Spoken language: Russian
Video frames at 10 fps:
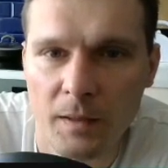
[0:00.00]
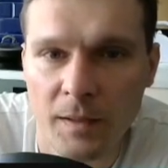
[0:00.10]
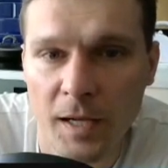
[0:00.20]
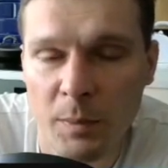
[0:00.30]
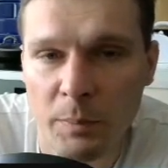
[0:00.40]

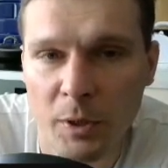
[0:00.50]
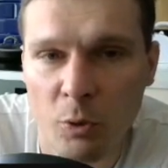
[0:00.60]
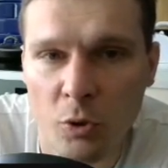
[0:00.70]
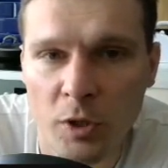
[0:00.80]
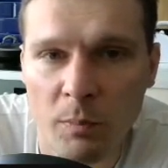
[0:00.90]
Далее мы
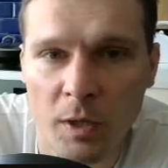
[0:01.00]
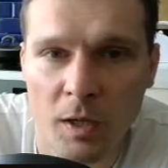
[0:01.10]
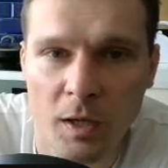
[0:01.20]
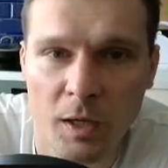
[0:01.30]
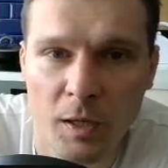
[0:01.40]
приходим
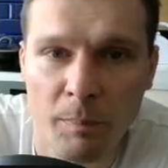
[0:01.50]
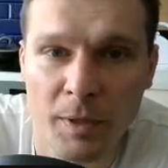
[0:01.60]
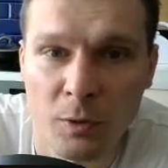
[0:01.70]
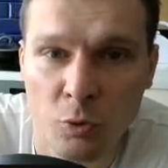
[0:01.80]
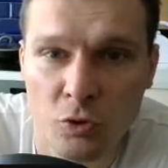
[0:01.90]
к
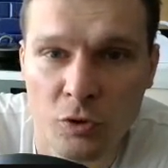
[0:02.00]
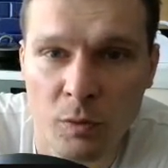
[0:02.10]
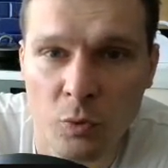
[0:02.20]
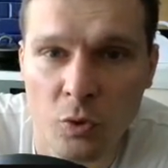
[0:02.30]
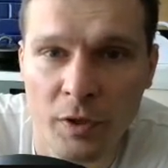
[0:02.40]

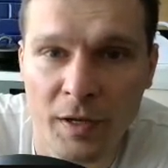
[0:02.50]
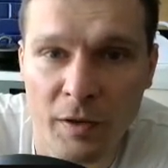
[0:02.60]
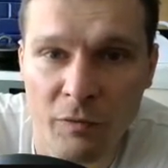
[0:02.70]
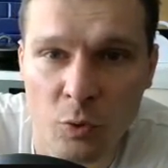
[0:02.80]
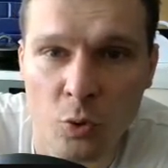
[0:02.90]
прогнозному
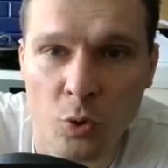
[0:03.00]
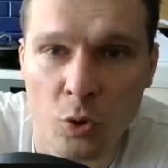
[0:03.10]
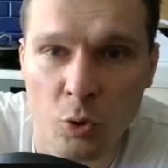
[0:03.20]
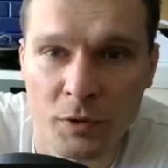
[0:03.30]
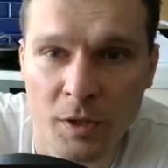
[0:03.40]
графику
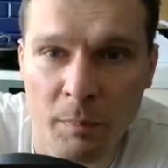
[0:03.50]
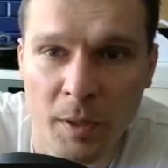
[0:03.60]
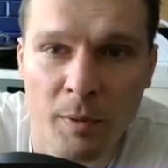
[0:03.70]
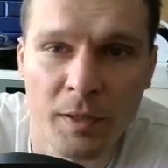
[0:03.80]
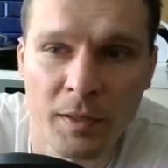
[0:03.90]
роста
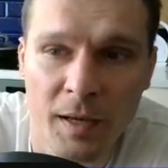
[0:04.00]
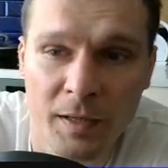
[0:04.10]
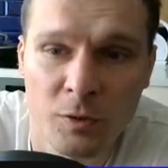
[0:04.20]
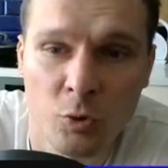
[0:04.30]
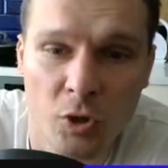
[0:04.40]
прибыли на
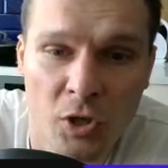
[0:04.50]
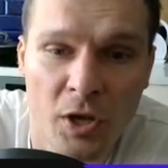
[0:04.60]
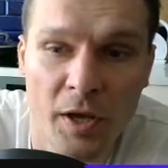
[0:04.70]
акцию или